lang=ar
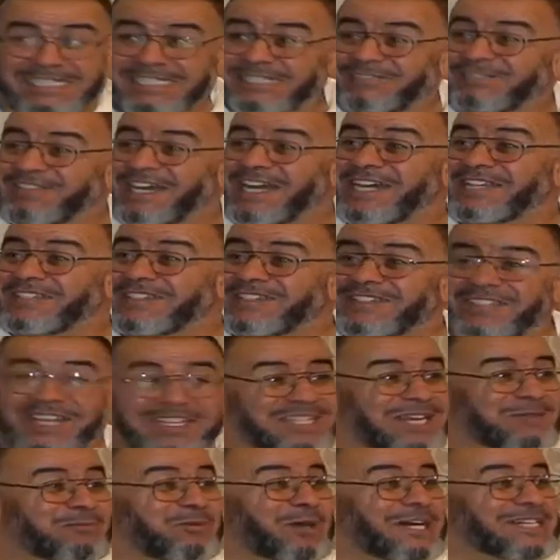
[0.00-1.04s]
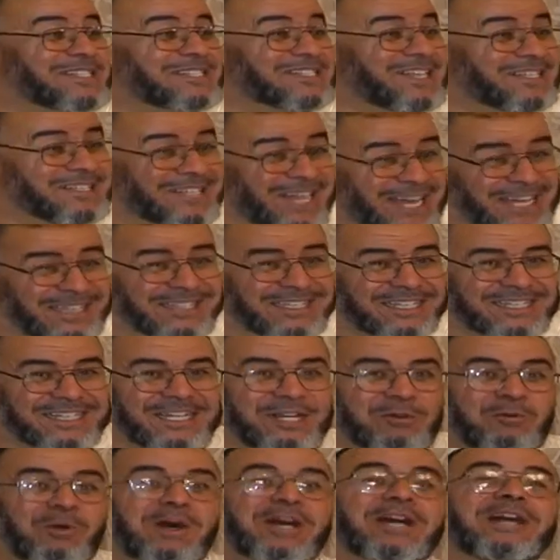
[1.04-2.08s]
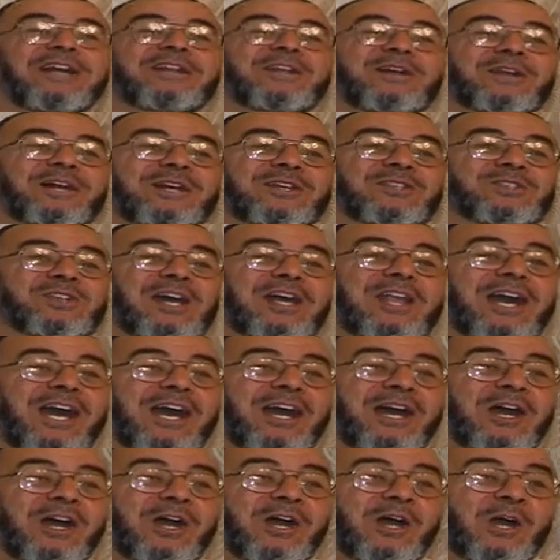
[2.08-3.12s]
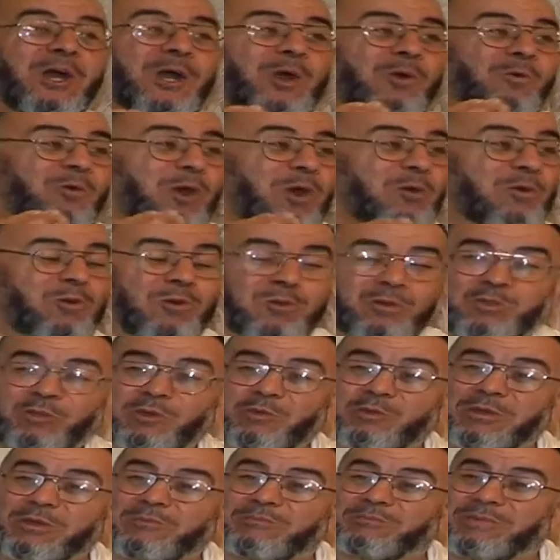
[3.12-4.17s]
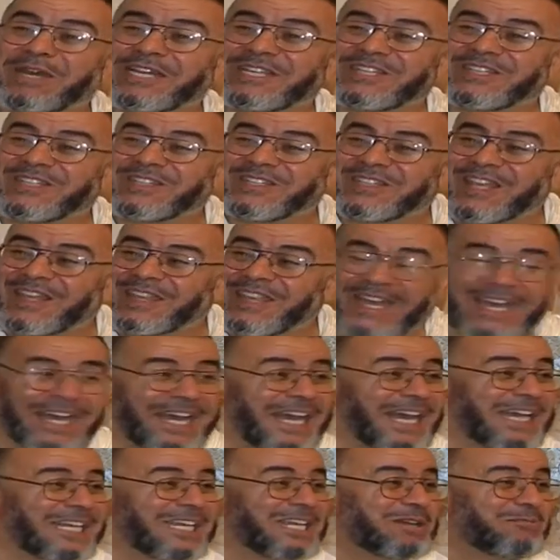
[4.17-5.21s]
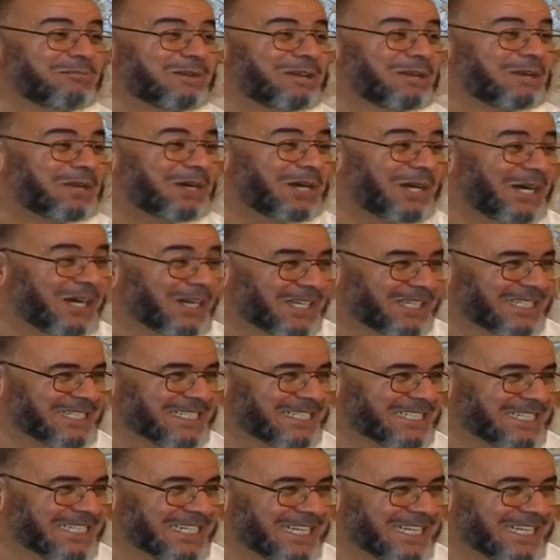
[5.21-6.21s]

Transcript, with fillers: فأسس مؤسسات وقال رائد صلاح وكنت ممن استدعاني مرارا